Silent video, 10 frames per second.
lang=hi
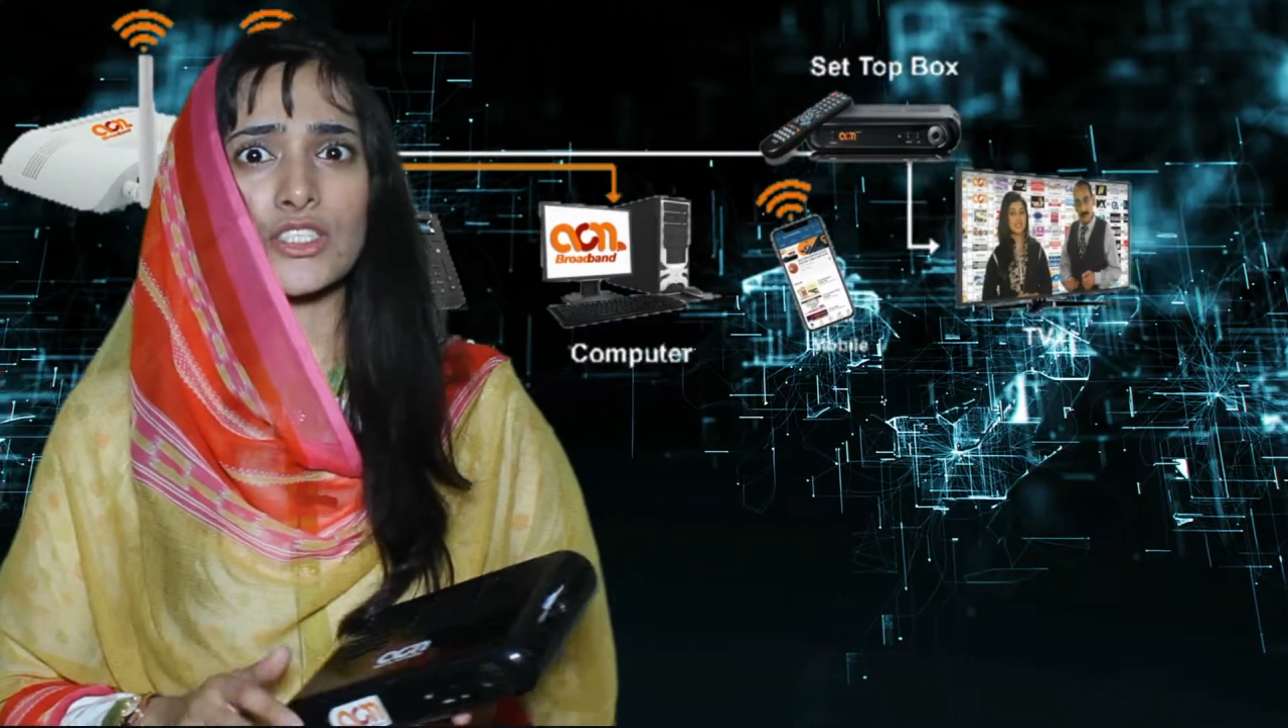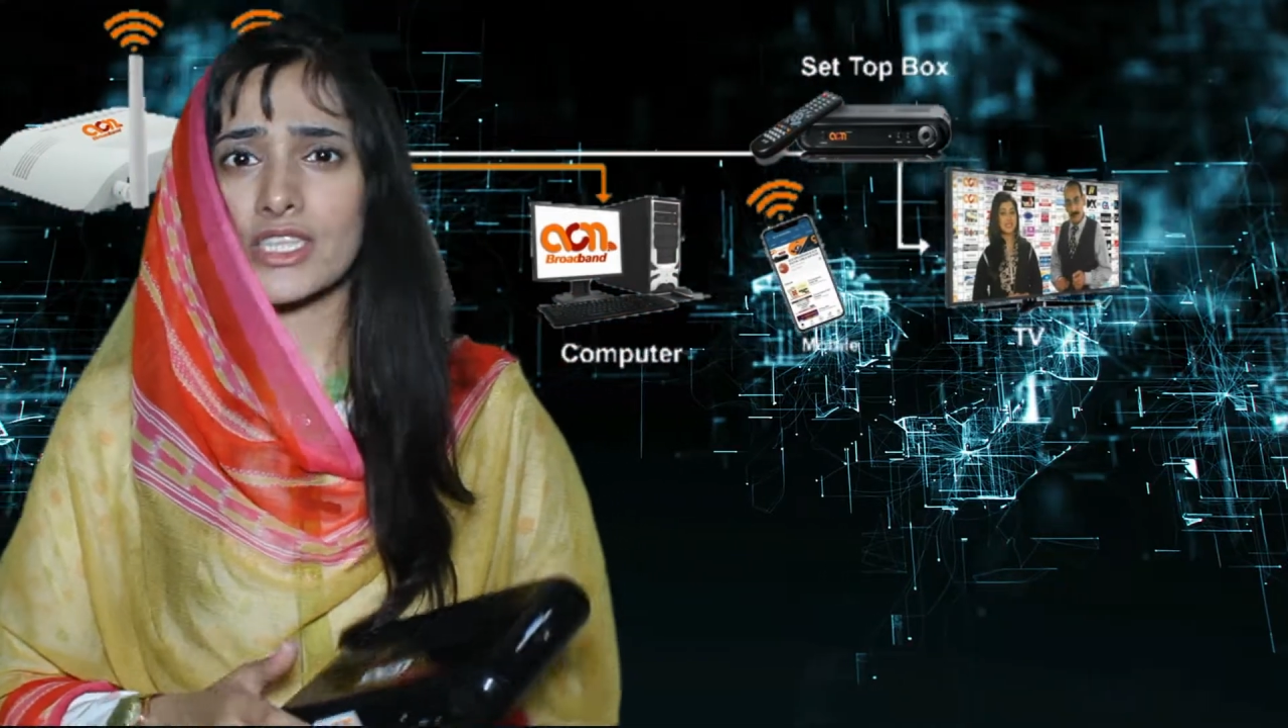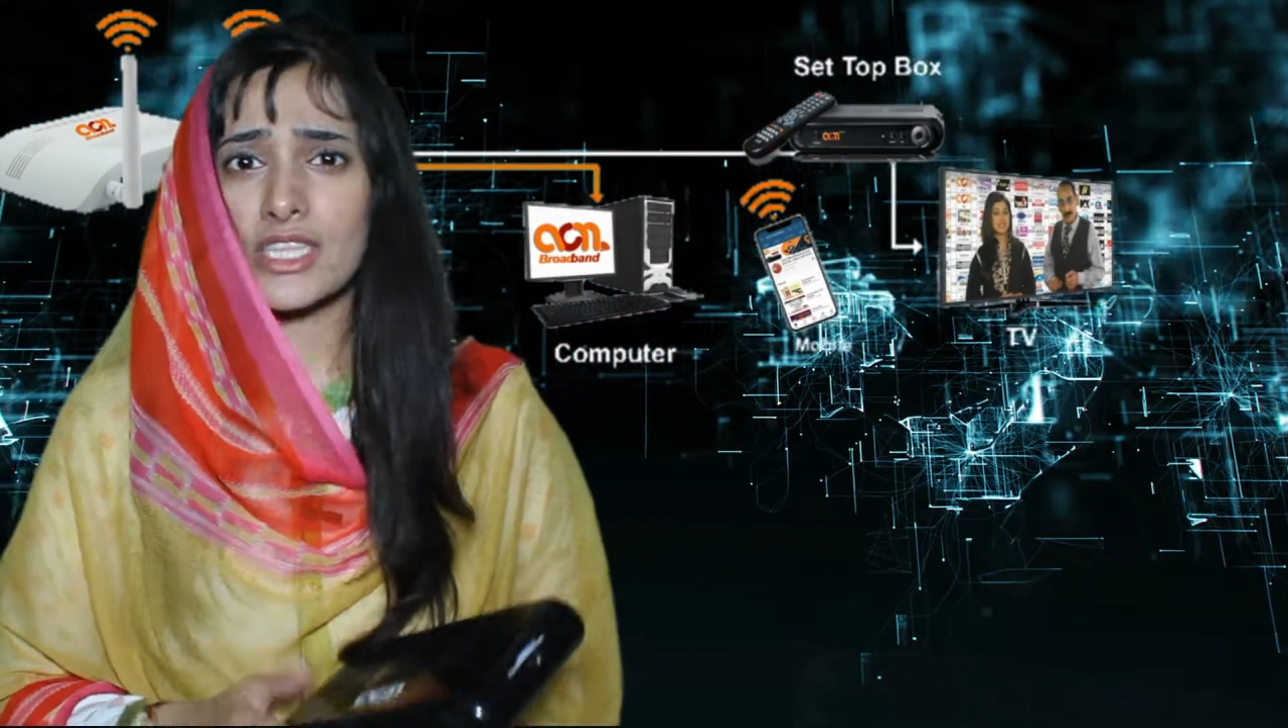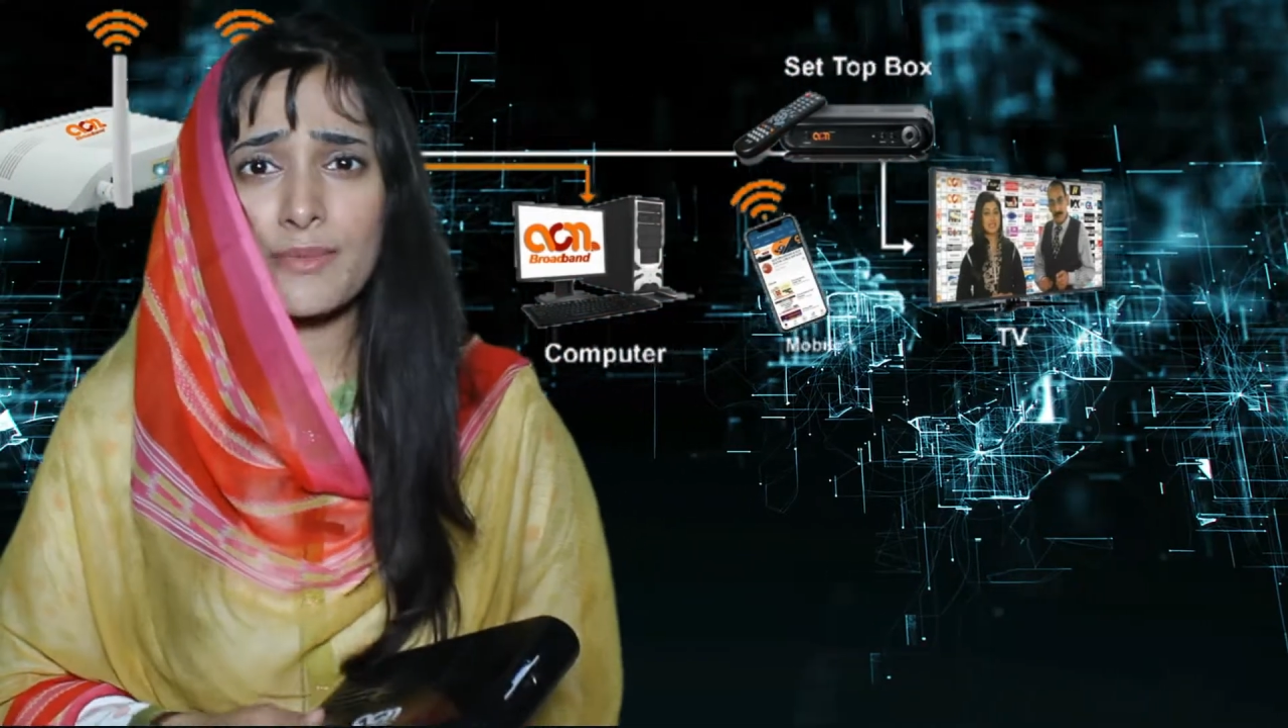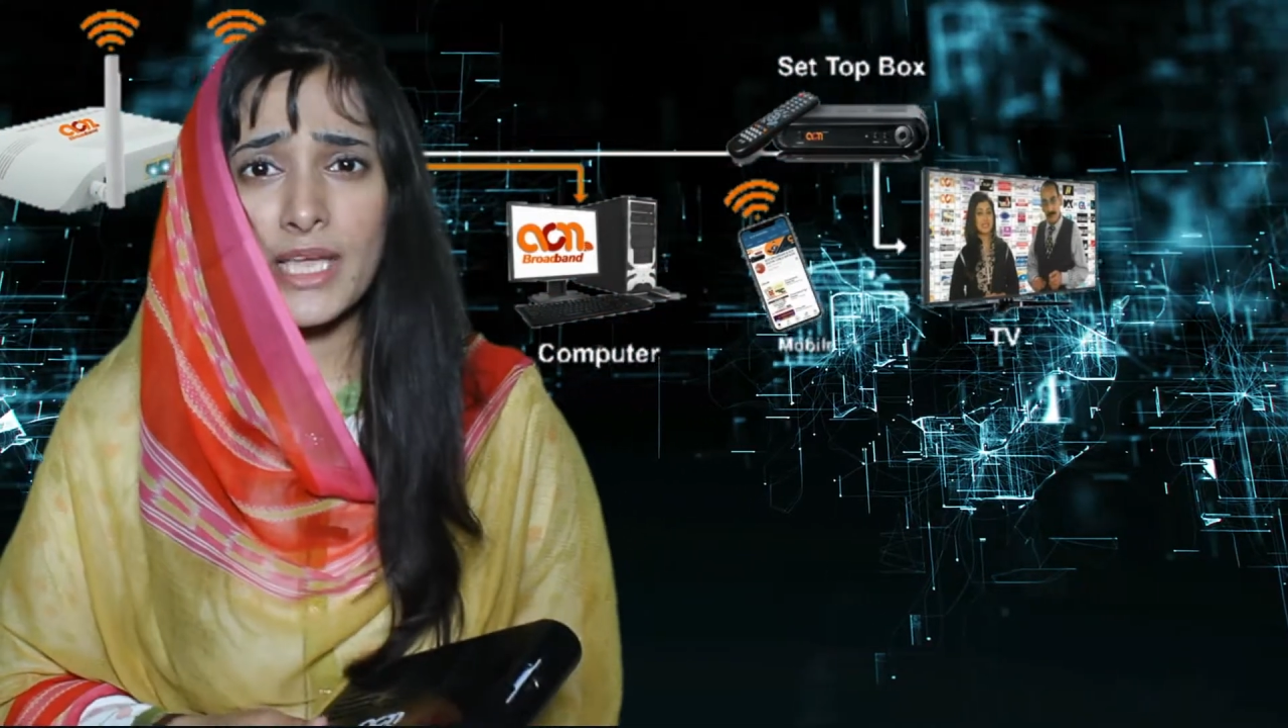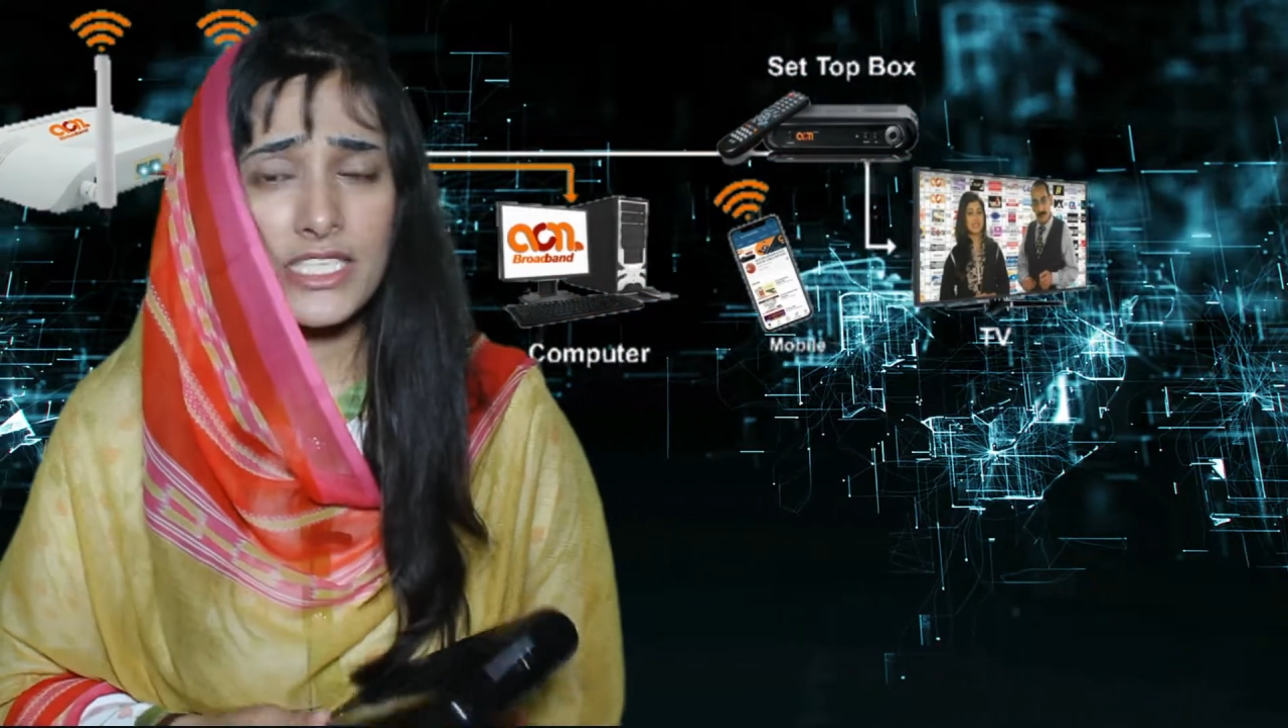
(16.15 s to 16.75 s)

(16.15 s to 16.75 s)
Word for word: जितने भी